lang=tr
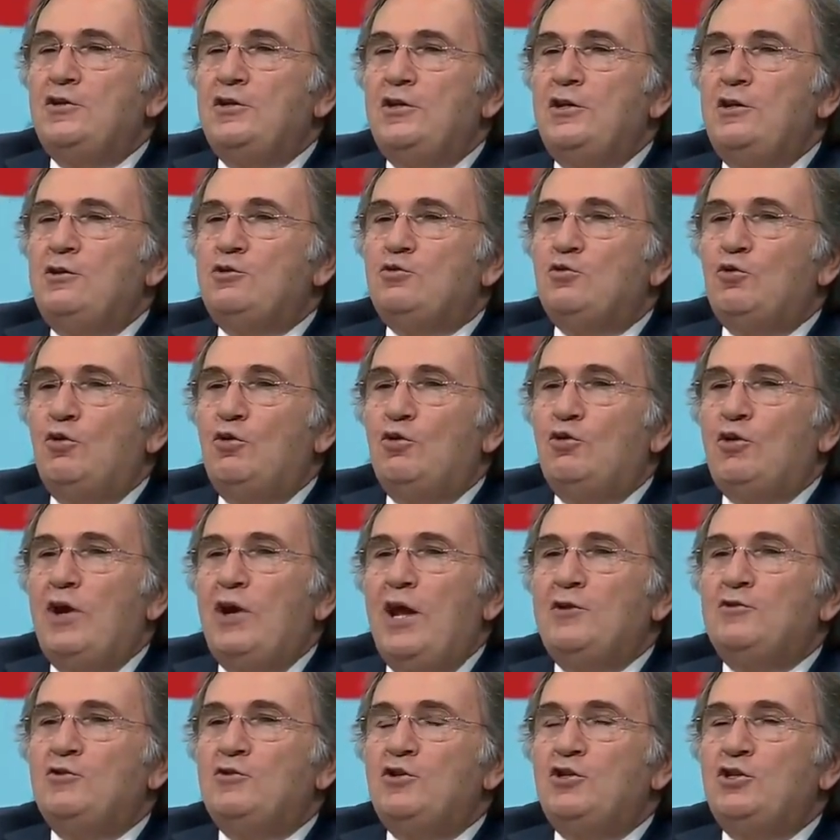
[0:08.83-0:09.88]
ilk
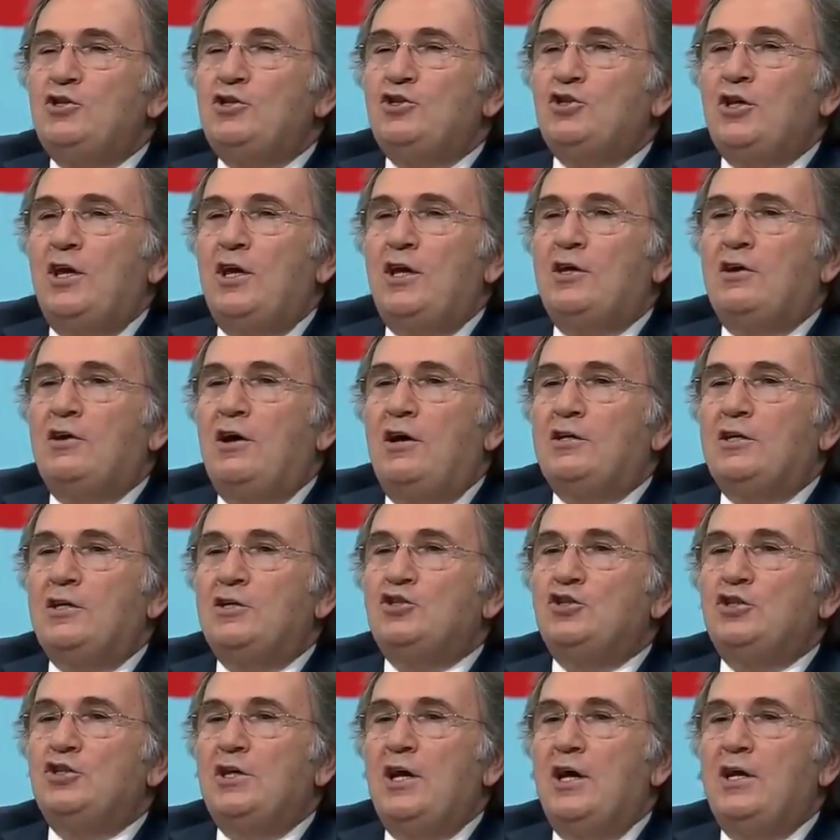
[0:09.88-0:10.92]
öğrendiği şey
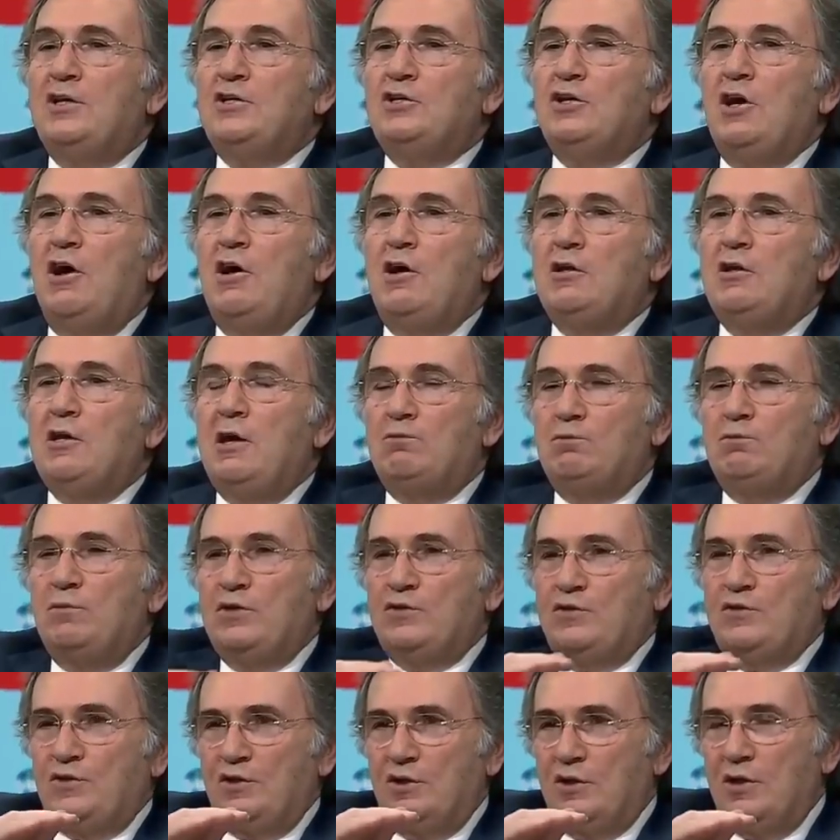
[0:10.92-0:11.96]
karaciğer
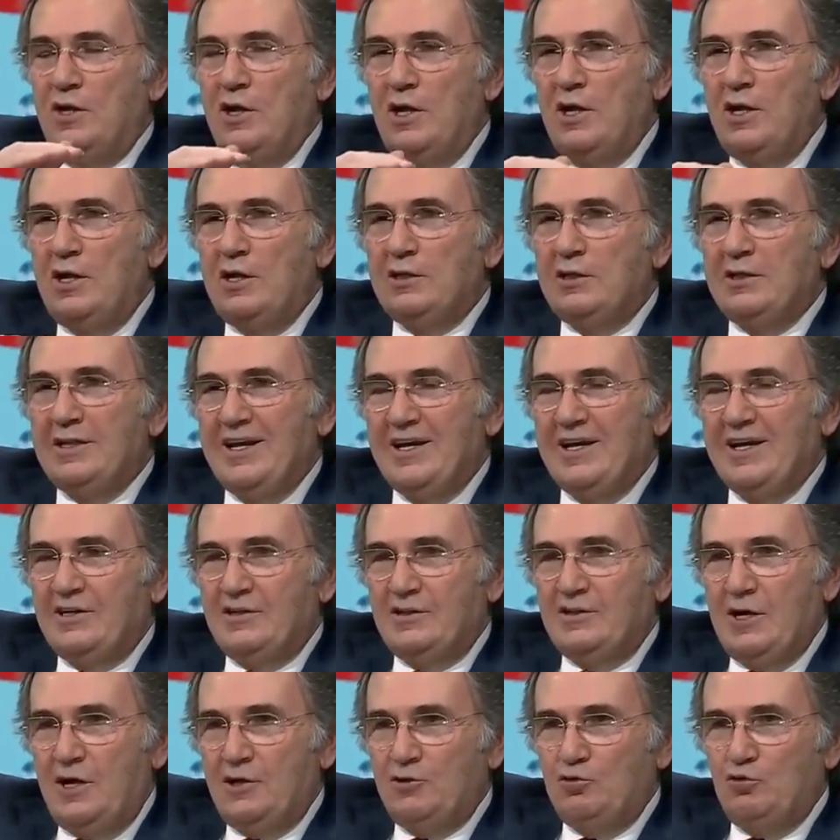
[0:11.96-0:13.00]
yağlanması ne
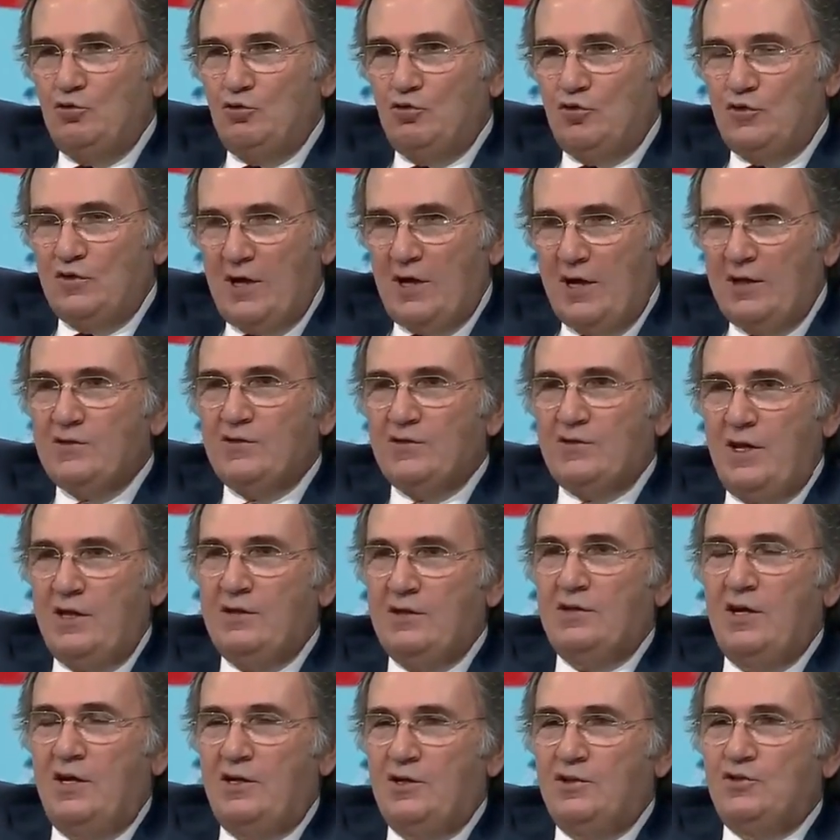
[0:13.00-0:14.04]
kadar
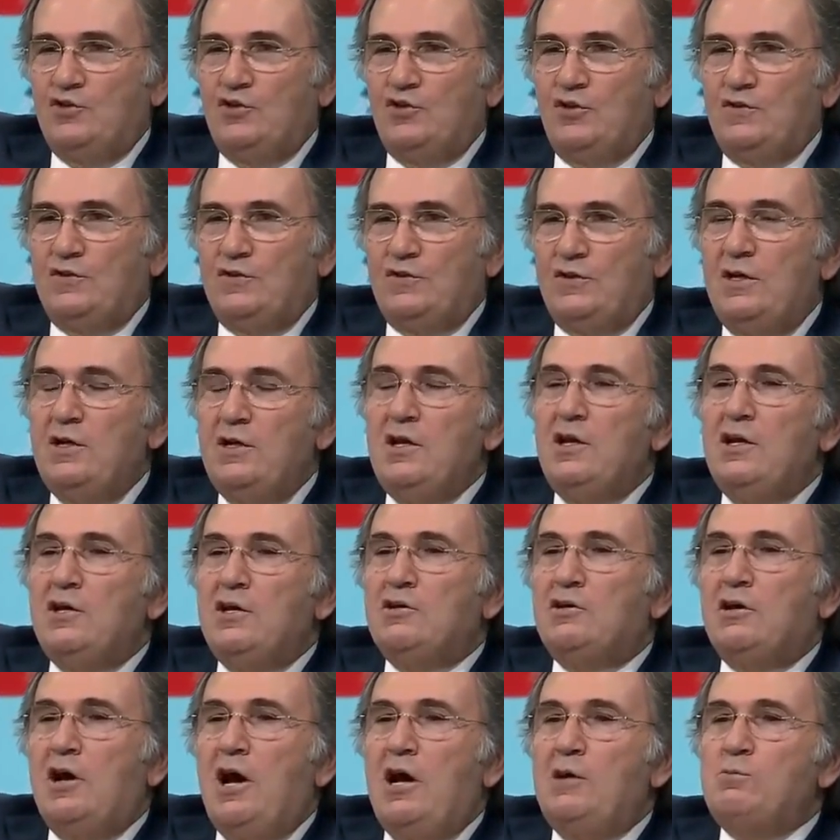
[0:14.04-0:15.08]
yüksekse derecesi
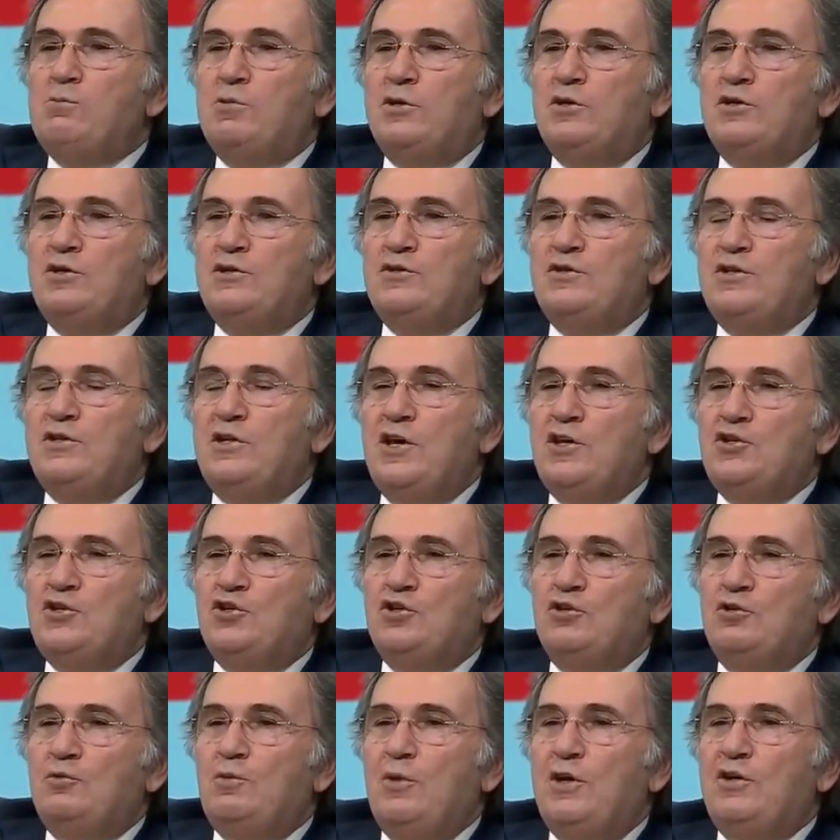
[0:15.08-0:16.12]
kalp krizi
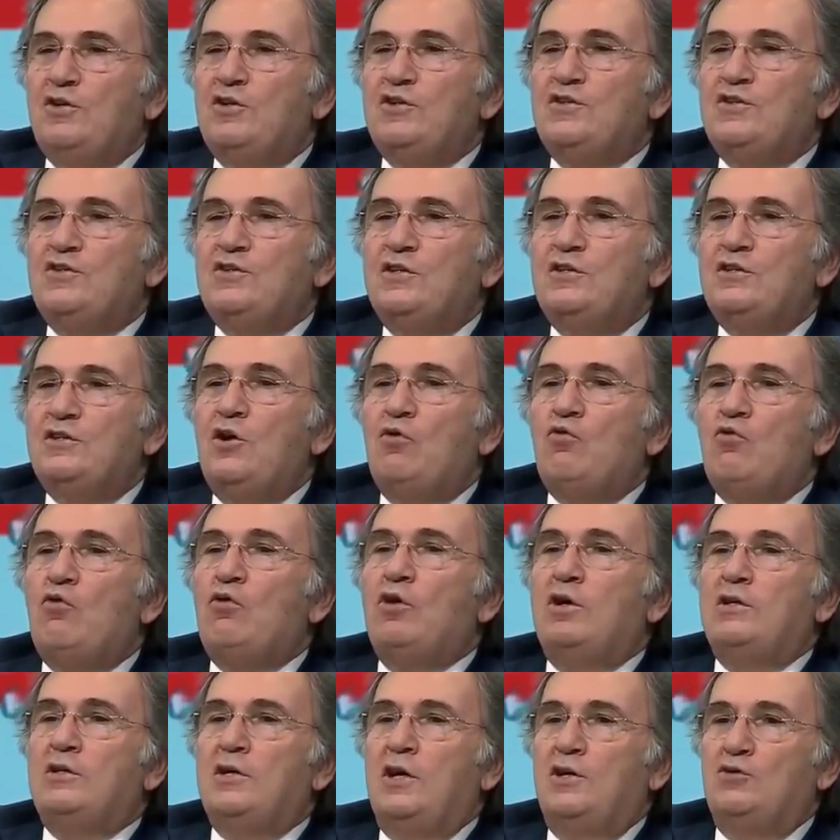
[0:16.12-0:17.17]
geçirme riski de
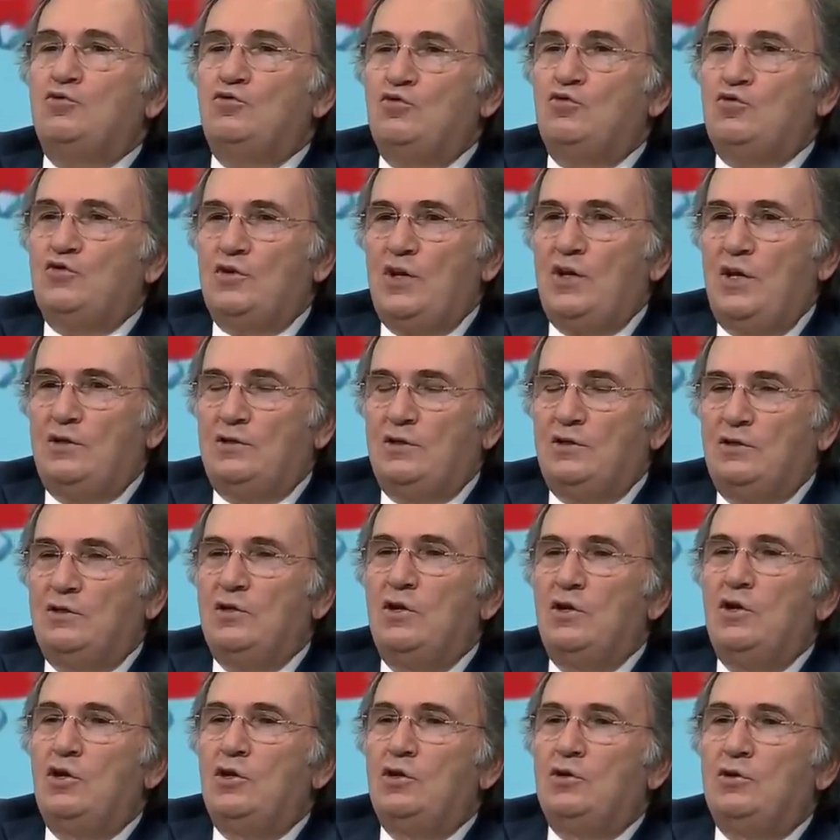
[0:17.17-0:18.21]
o kadar yüksek.
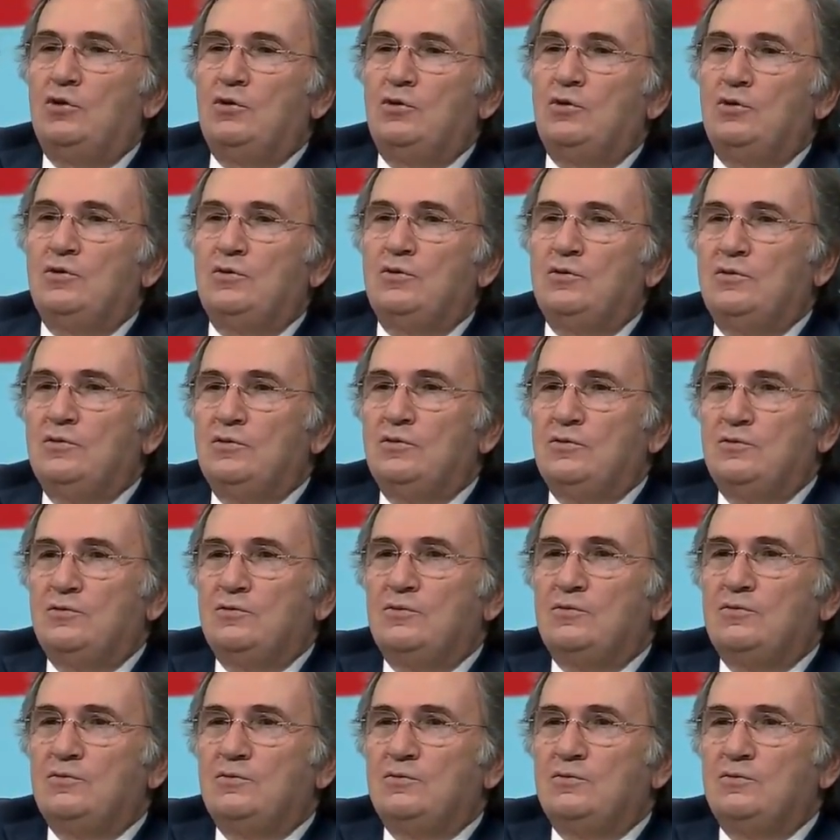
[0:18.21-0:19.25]
Vücuttan nasıl
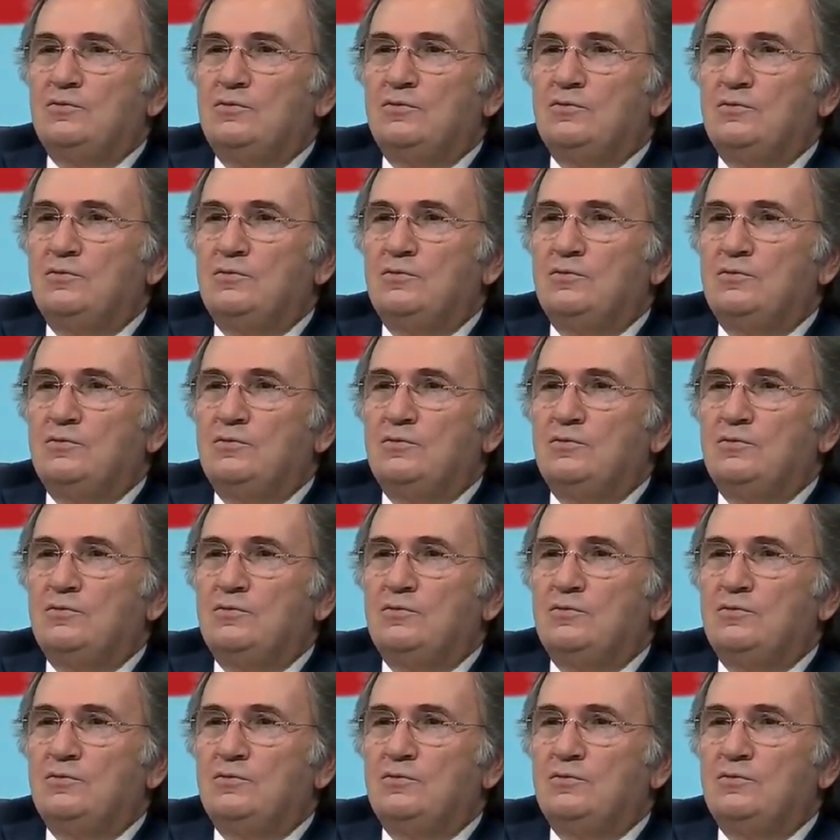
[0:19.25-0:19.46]
anlarız